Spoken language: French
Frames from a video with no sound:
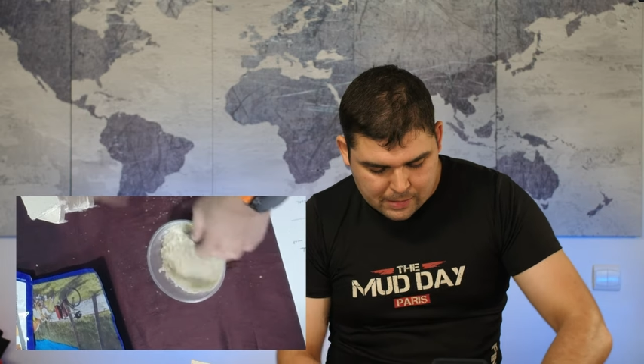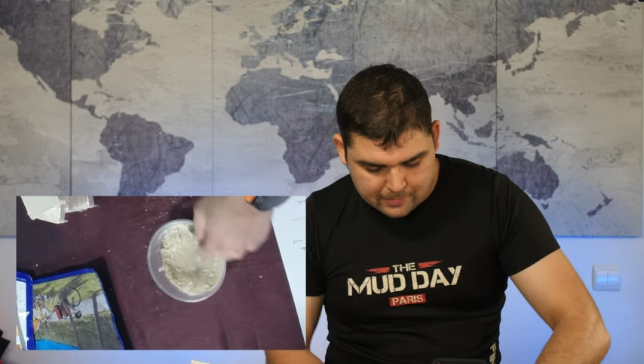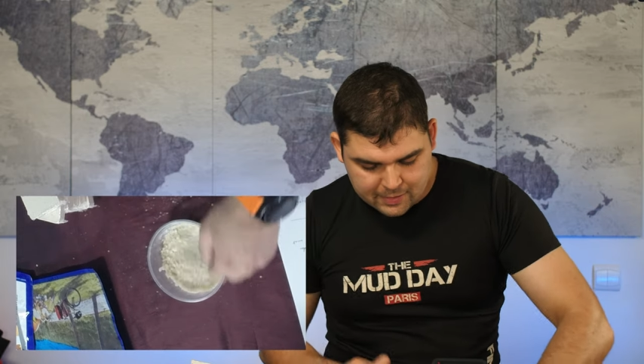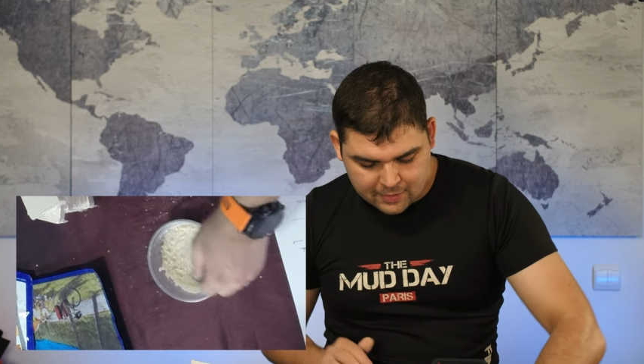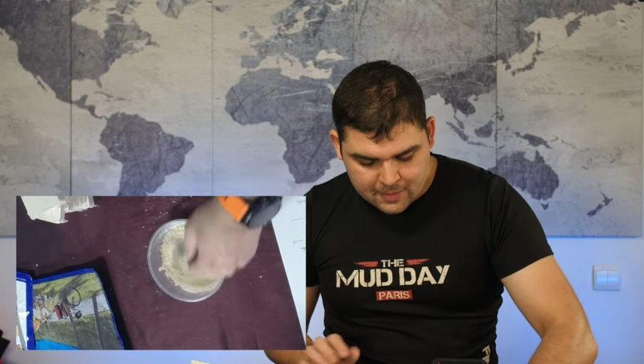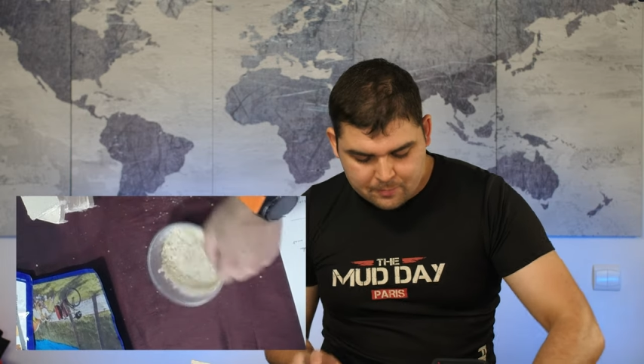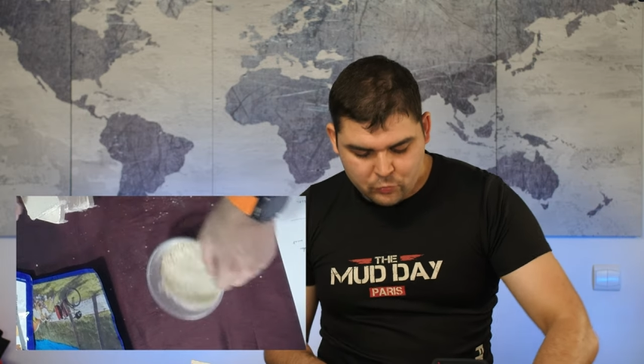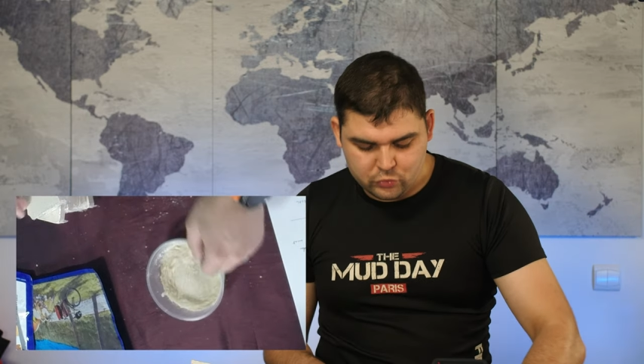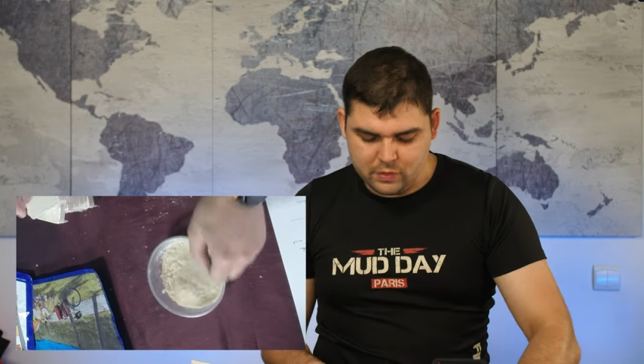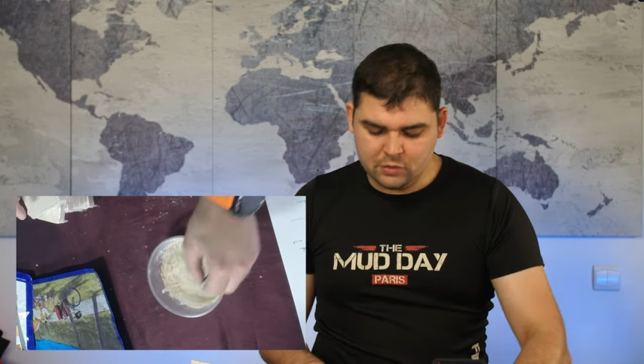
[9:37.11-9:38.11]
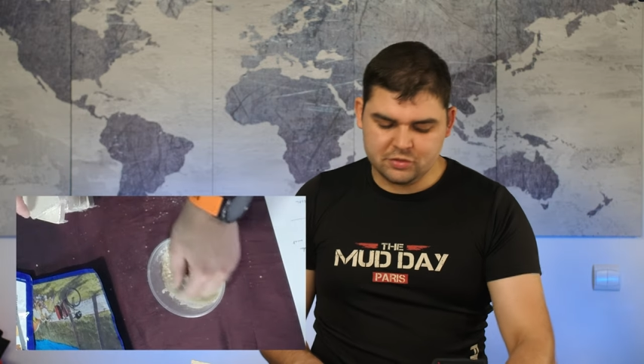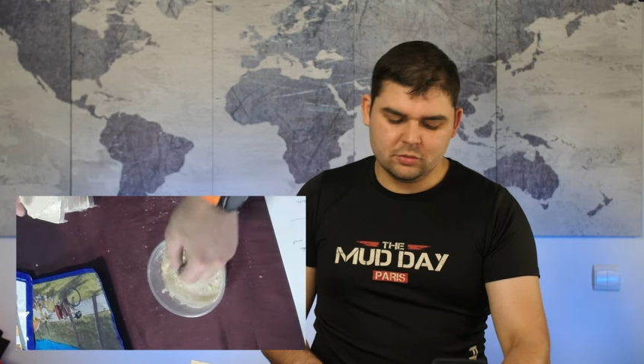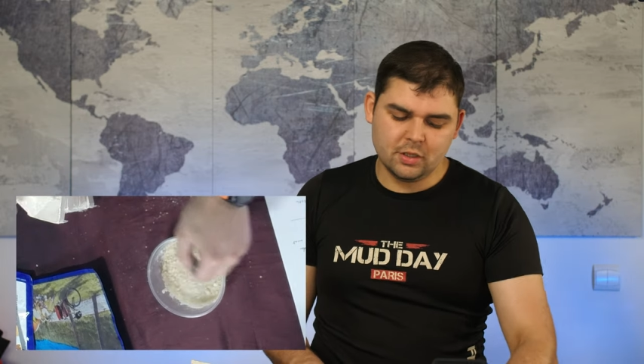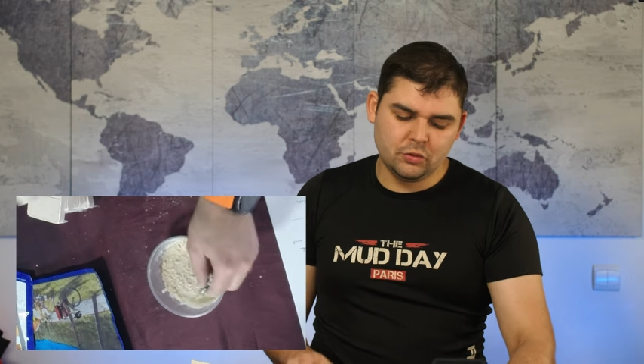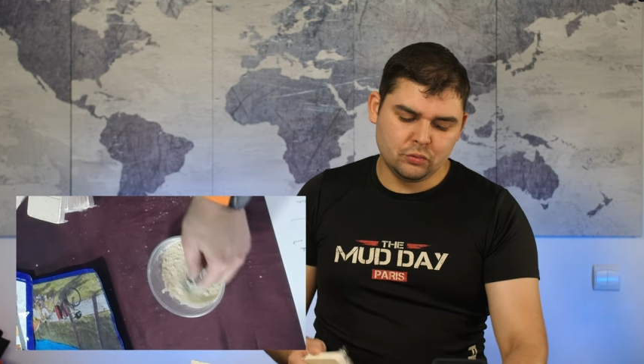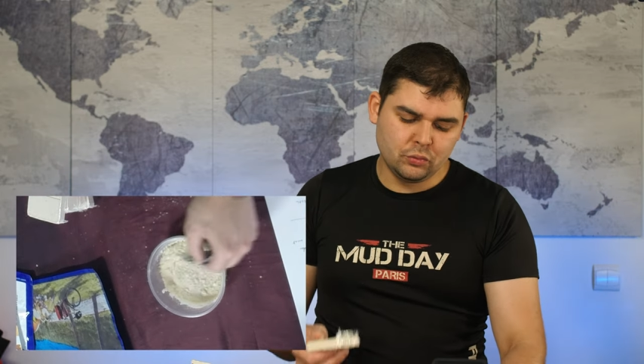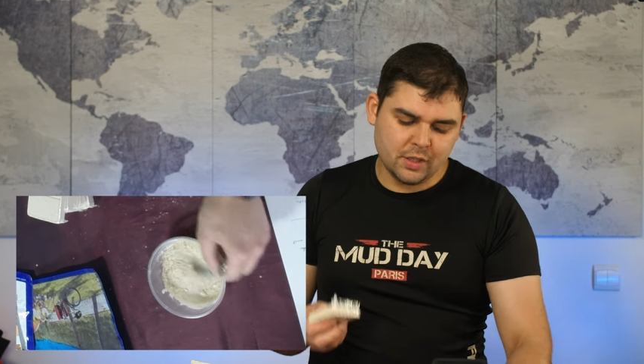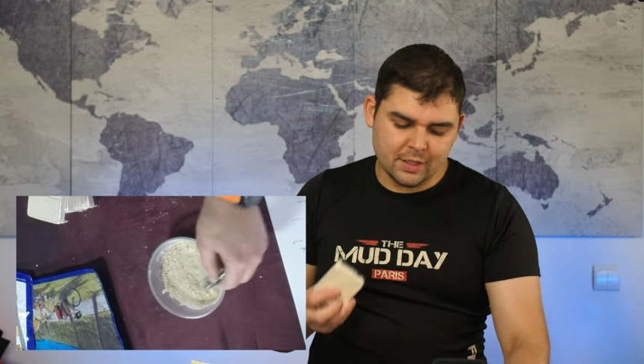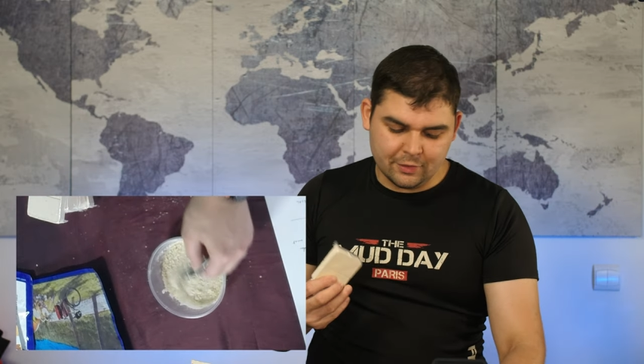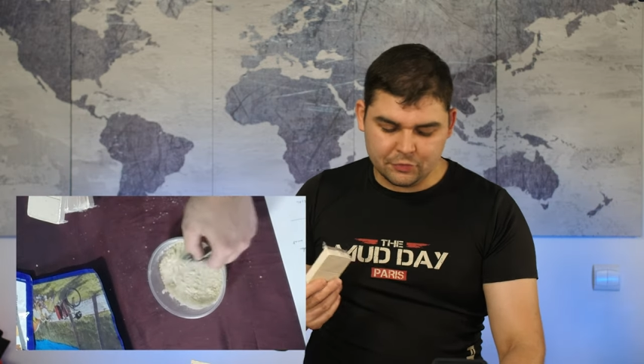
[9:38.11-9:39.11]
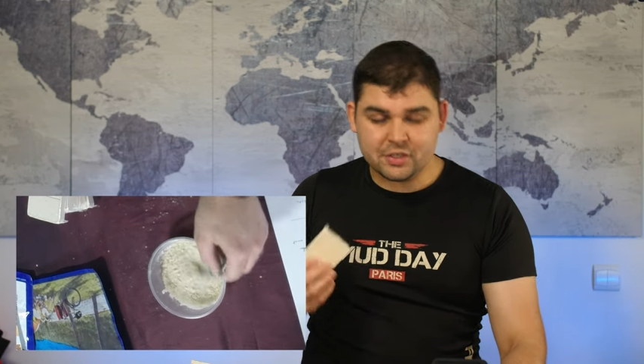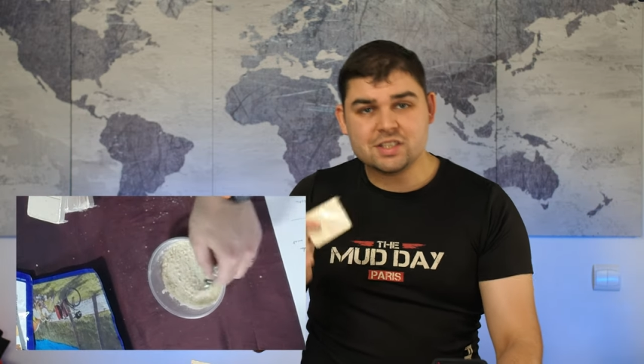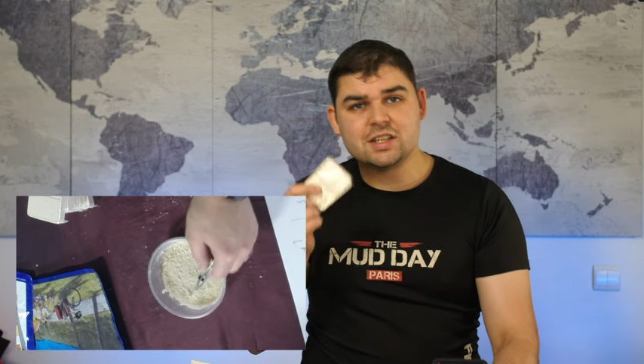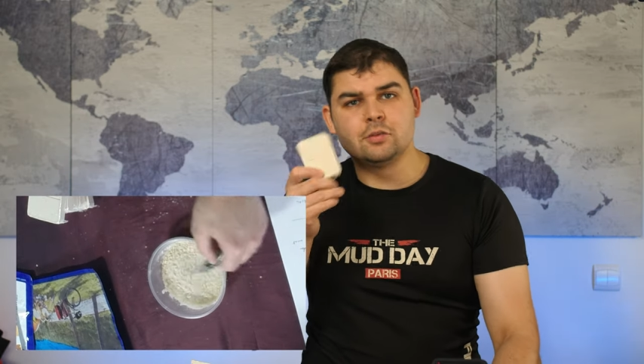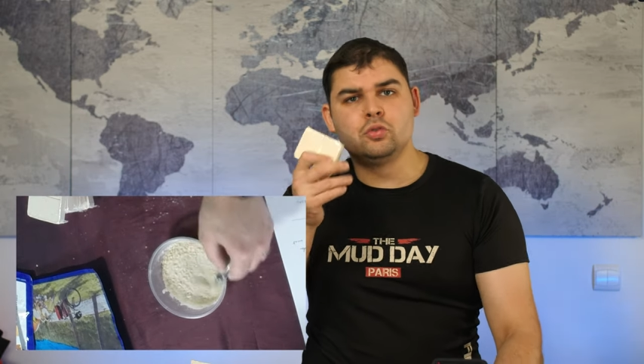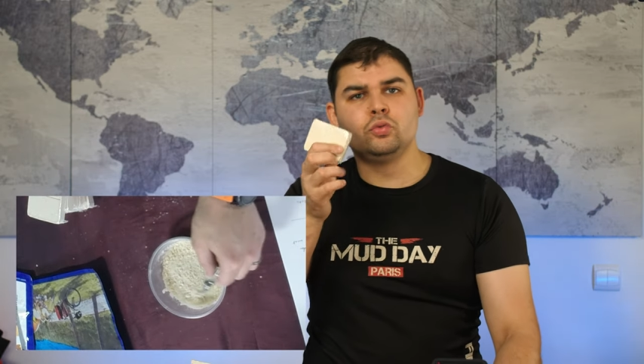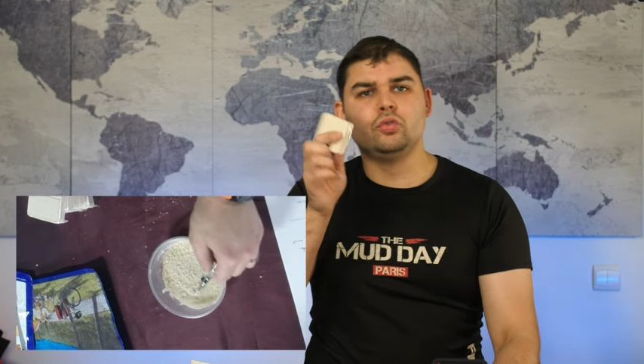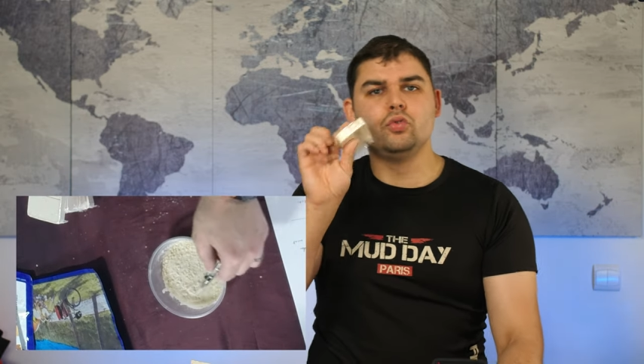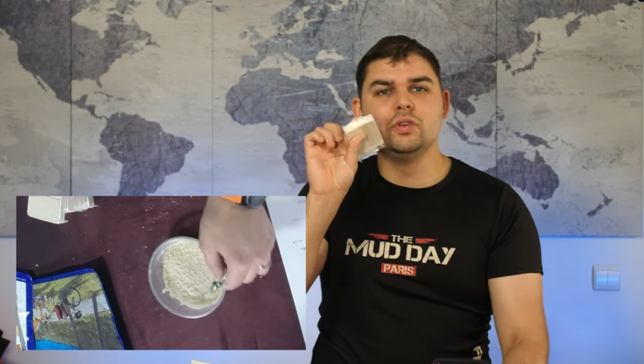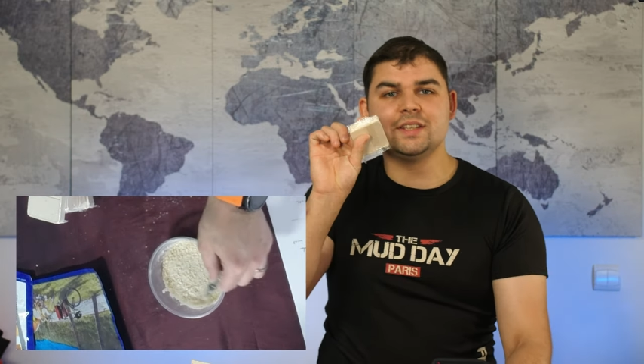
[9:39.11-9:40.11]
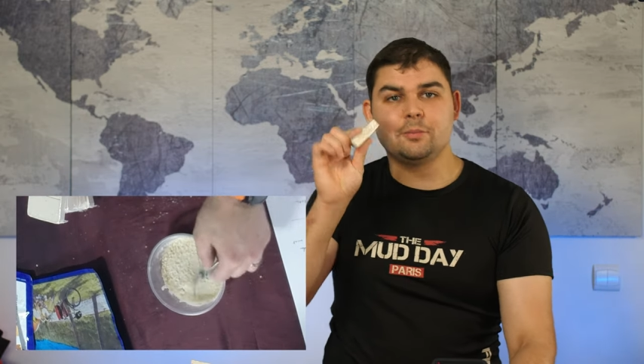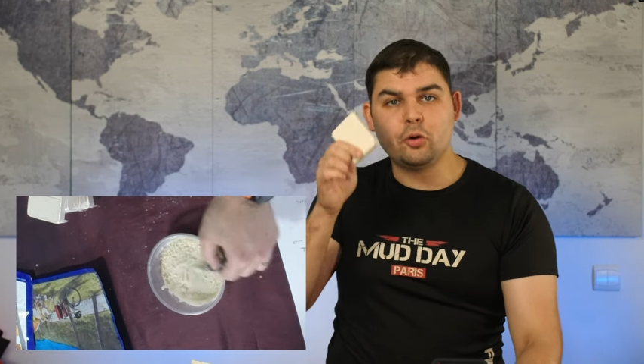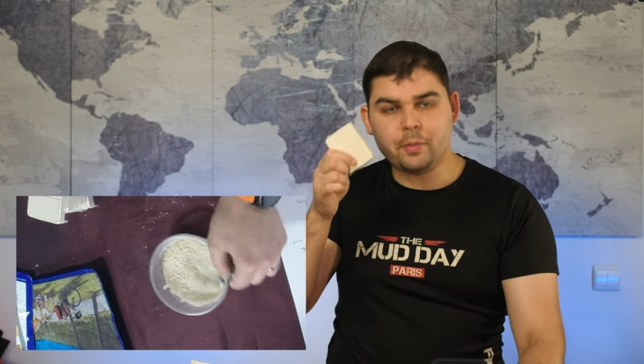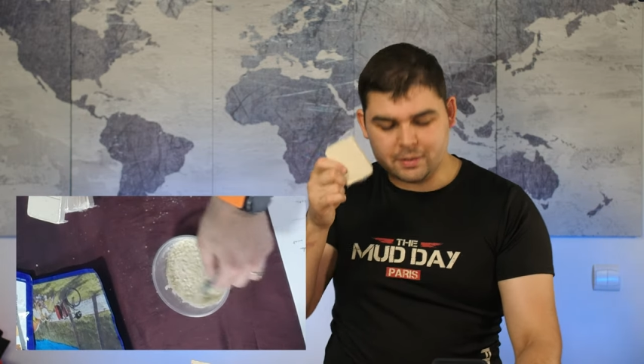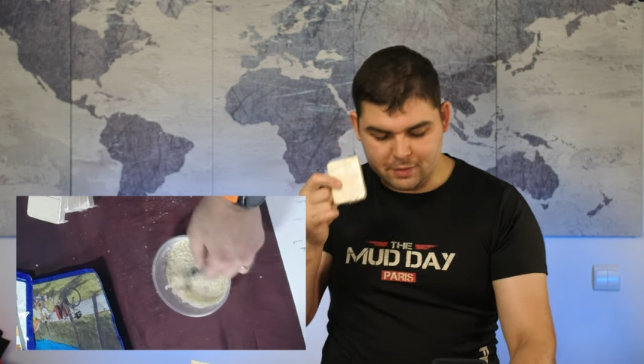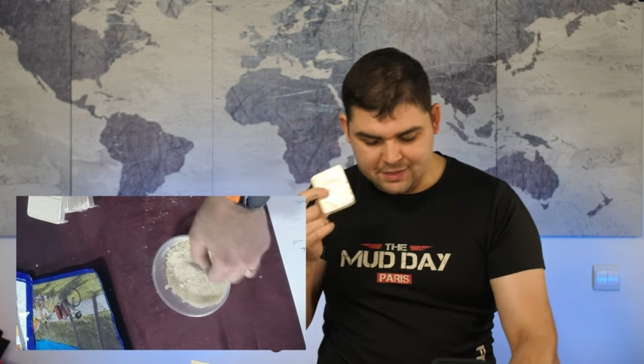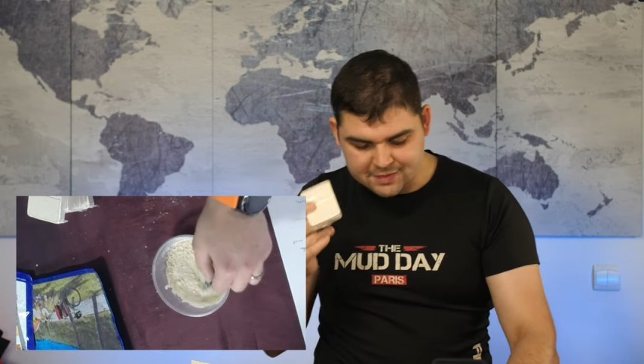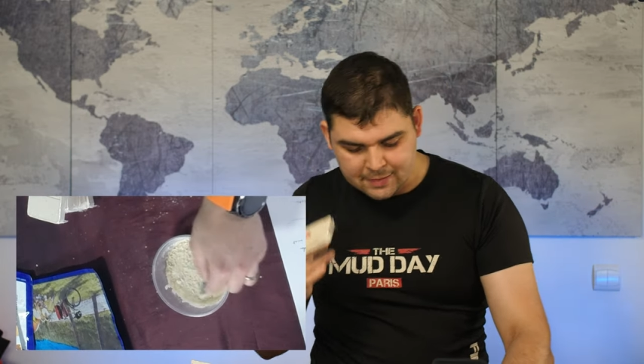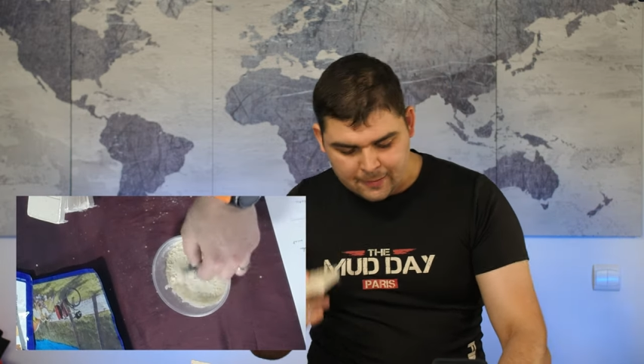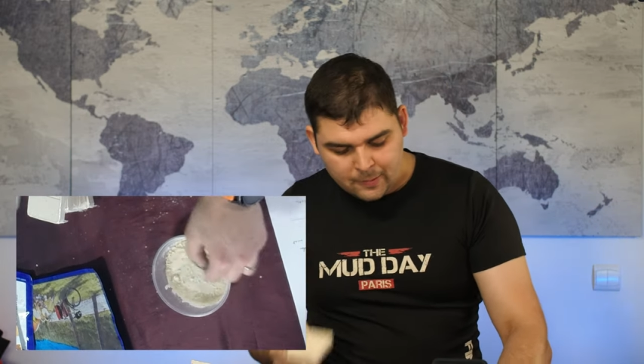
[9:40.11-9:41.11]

Voilà, donc je vais continuer à touiller. L'avantage c'est que donc du coup ça prend pas de place,